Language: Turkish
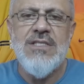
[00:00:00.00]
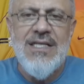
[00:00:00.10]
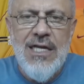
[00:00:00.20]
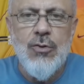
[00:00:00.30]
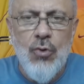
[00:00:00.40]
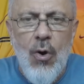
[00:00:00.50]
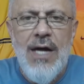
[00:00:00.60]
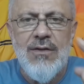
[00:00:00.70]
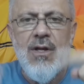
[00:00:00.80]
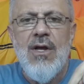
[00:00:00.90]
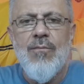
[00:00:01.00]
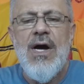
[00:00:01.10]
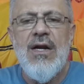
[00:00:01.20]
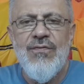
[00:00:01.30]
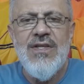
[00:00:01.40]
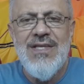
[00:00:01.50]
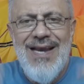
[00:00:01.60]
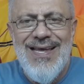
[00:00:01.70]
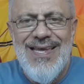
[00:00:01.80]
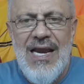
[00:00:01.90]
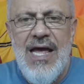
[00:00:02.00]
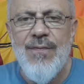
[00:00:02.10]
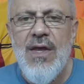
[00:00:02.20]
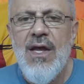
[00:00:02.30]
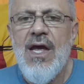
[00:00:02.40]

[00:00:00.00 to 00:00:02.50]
Sedat Doğan marifetiyle gelen